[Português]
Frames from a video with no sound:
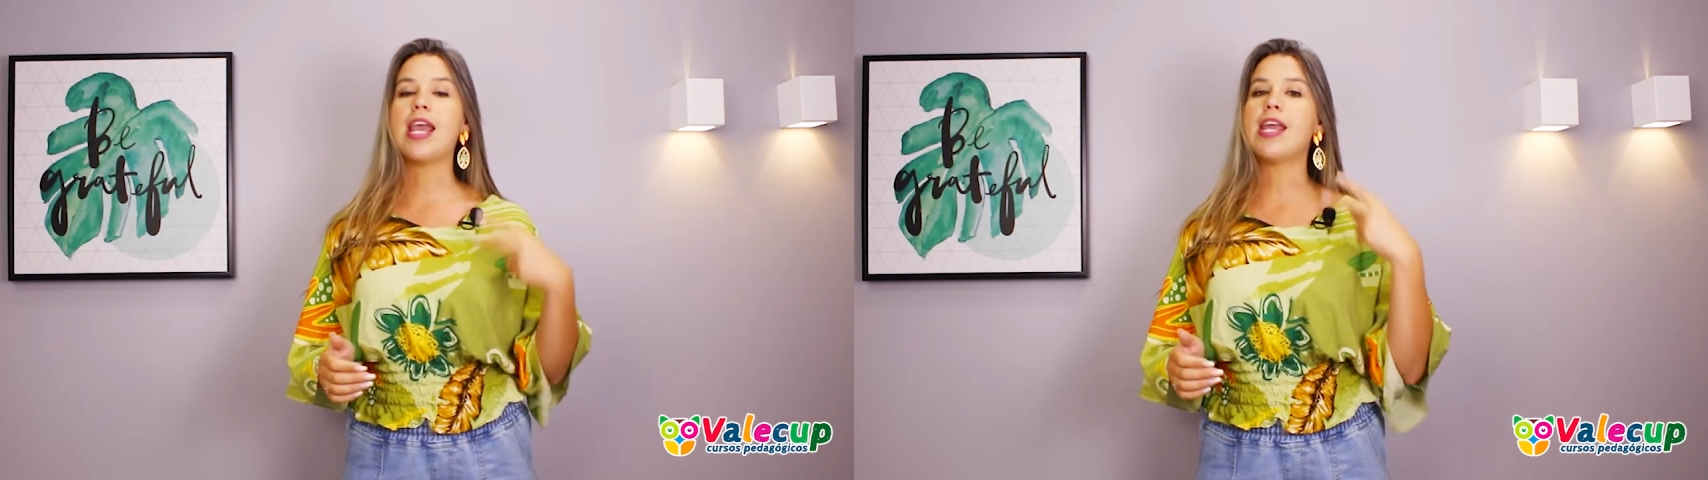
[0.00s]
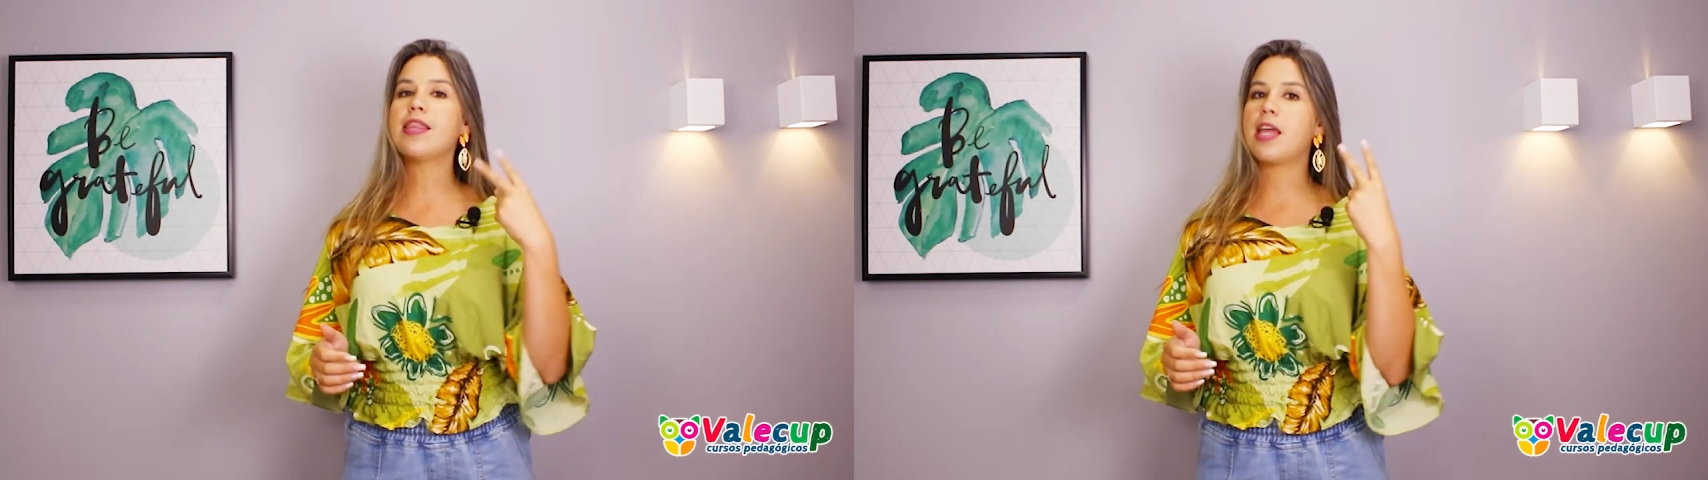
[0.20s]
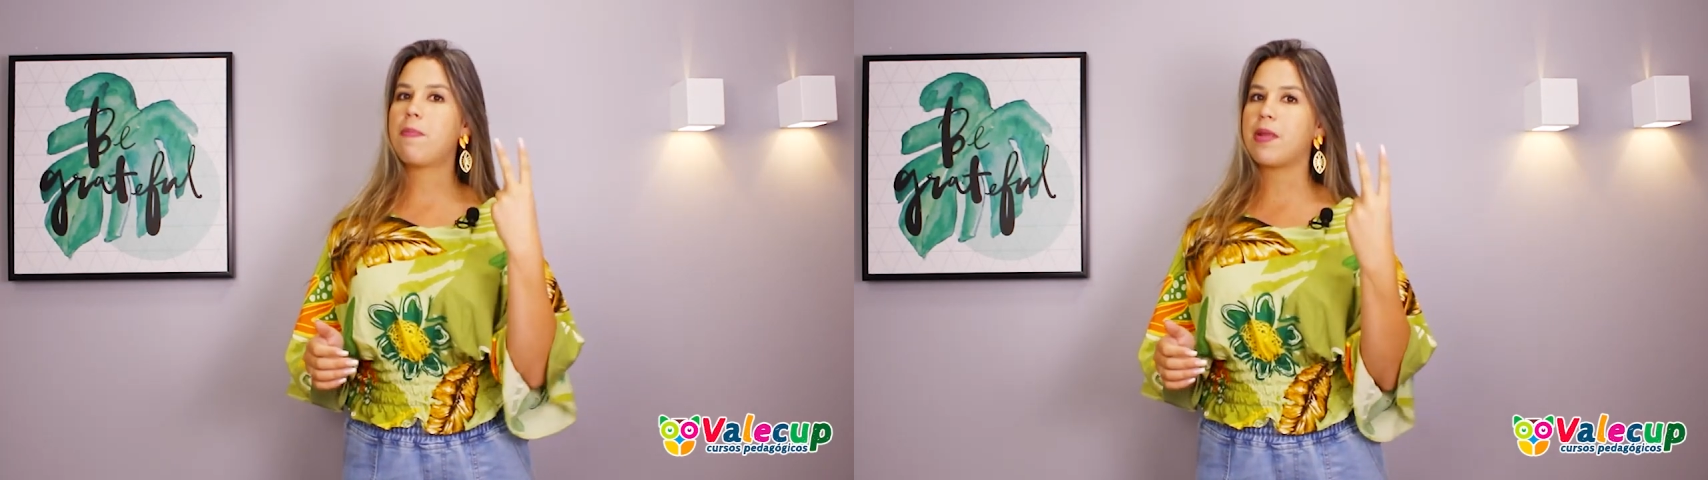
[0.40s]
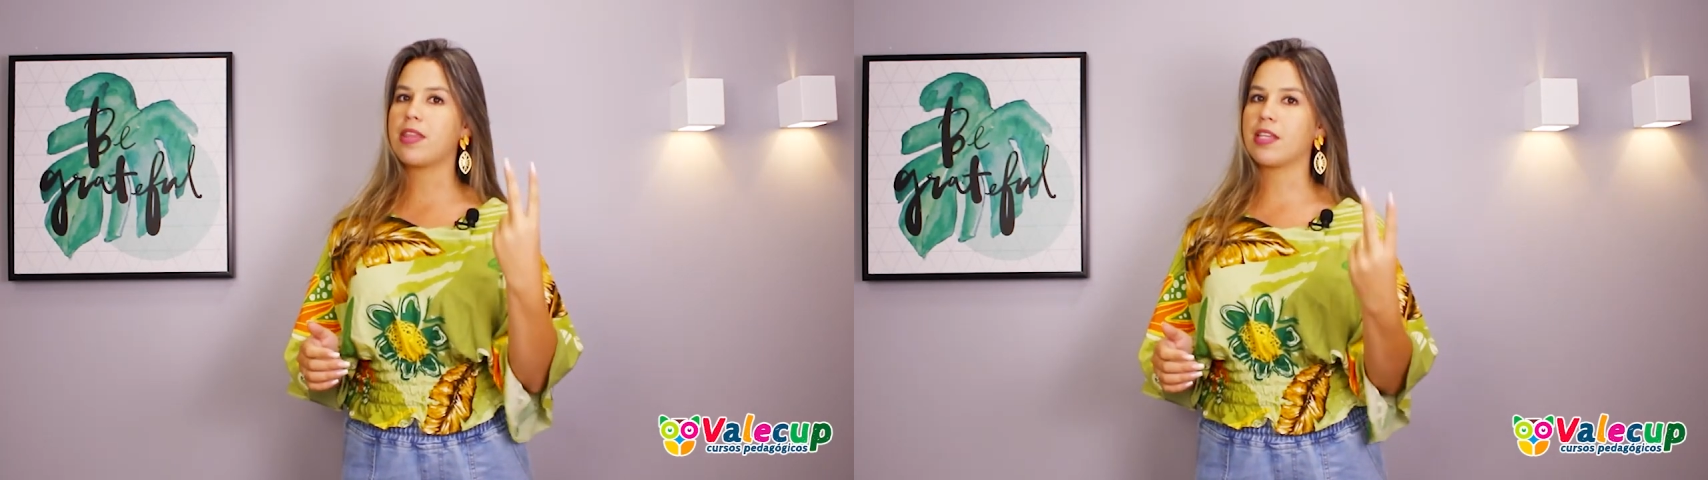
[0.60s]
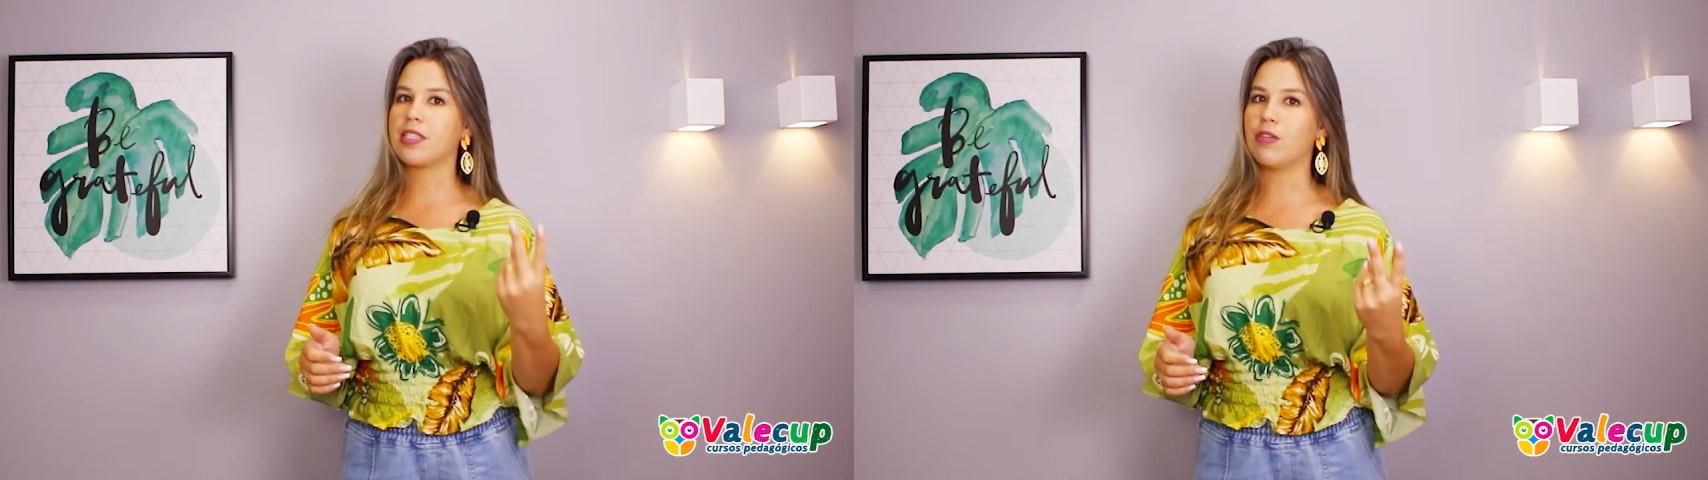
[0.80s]

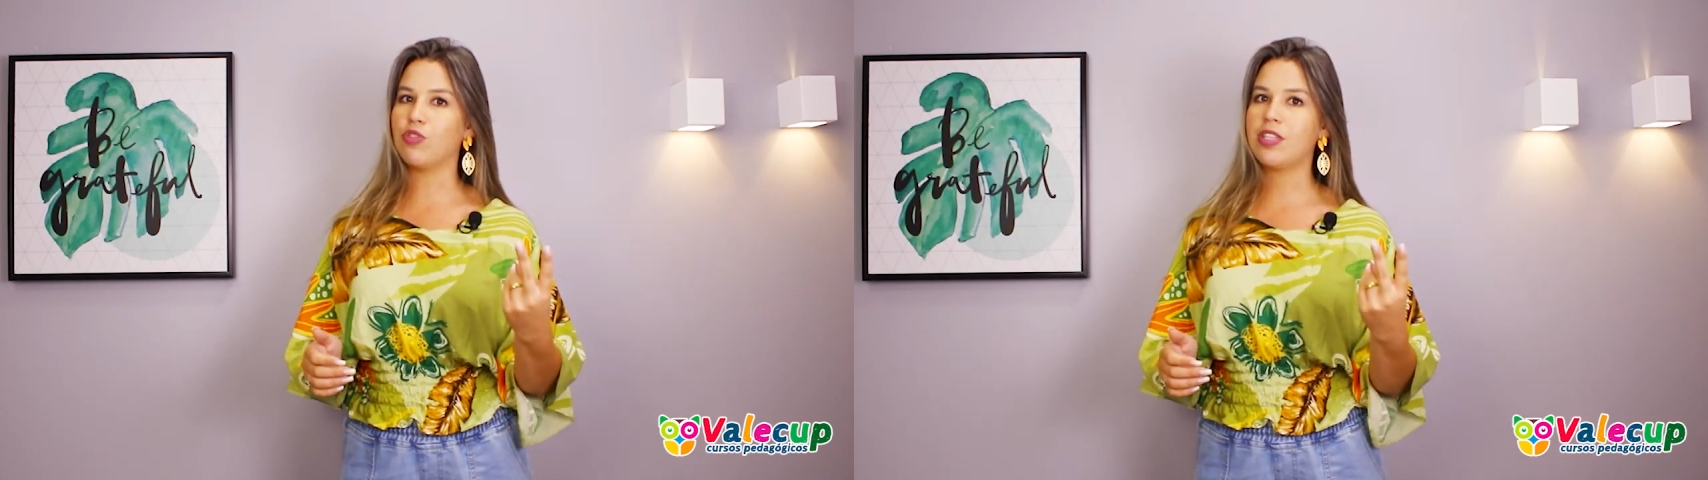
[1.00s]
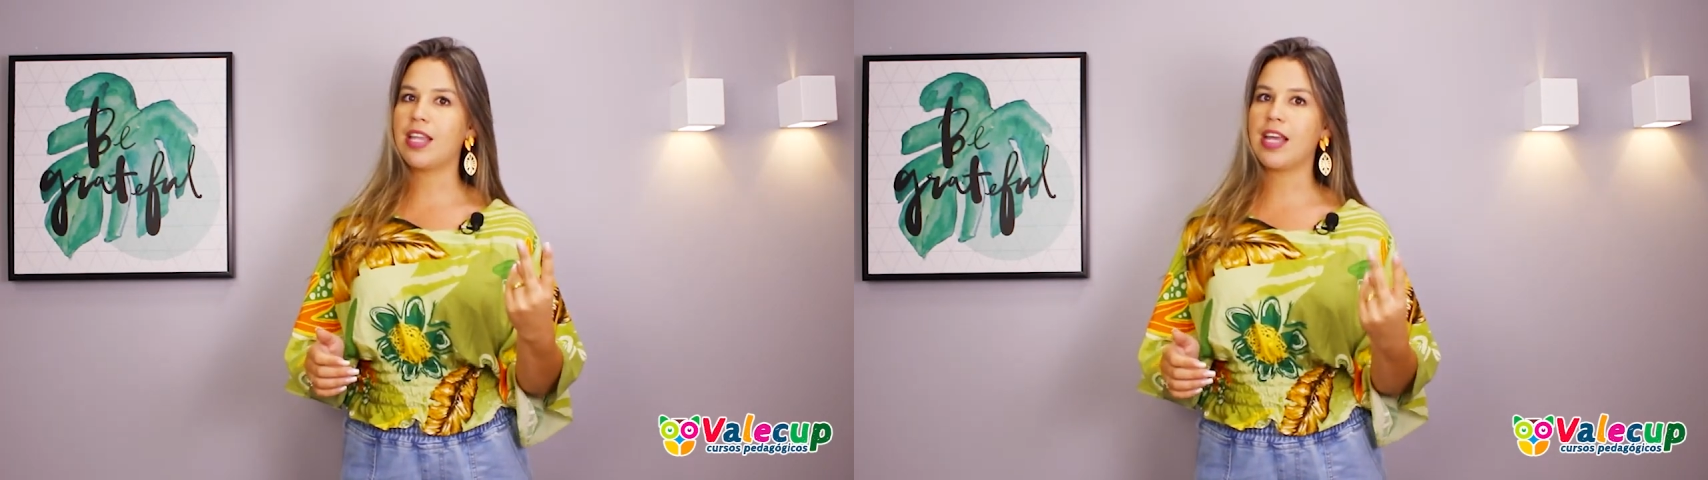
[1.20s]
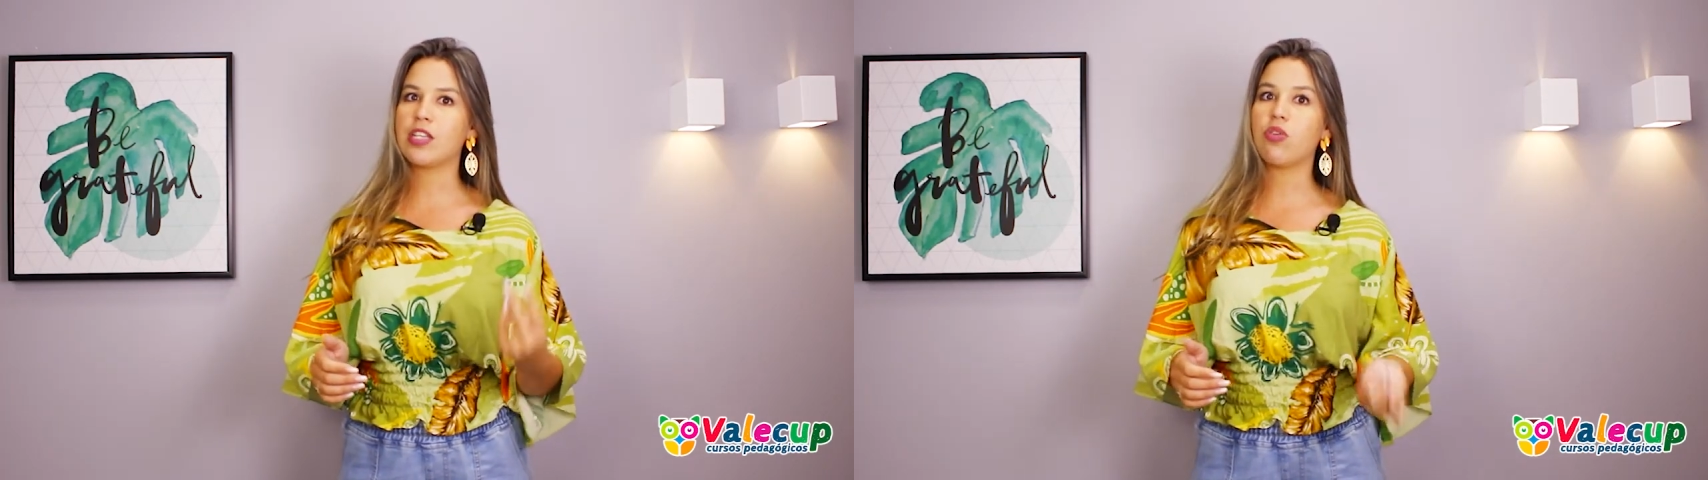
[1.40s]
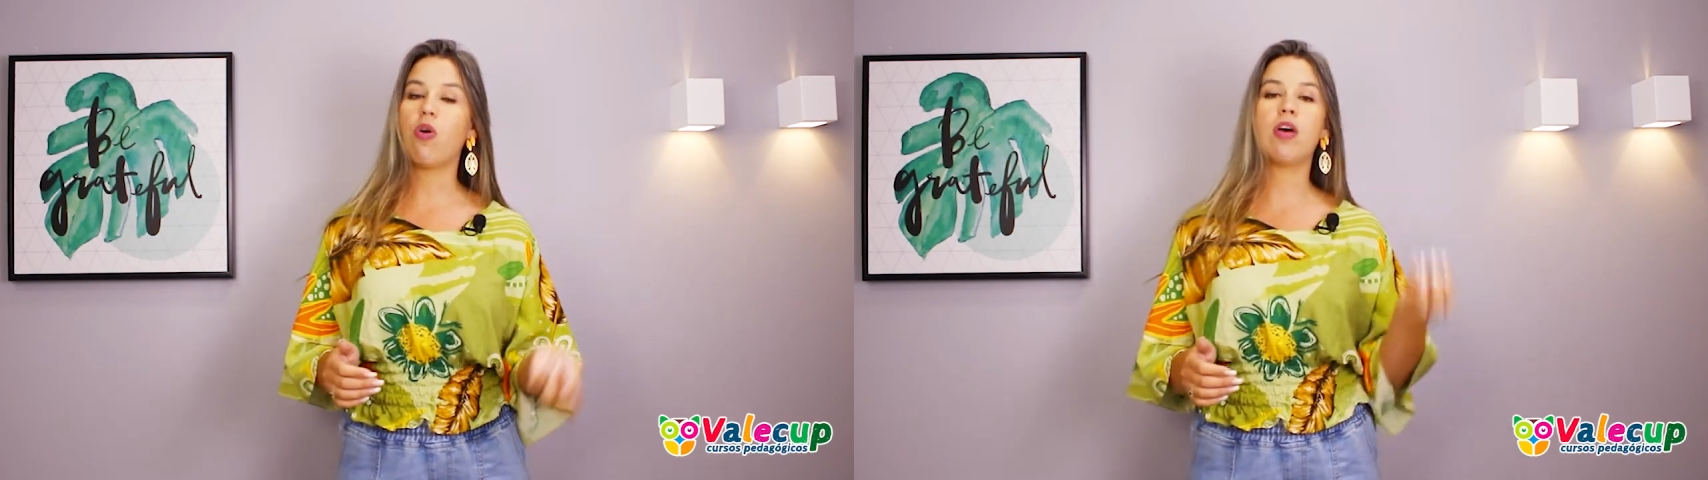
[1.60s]
interpretação de texto,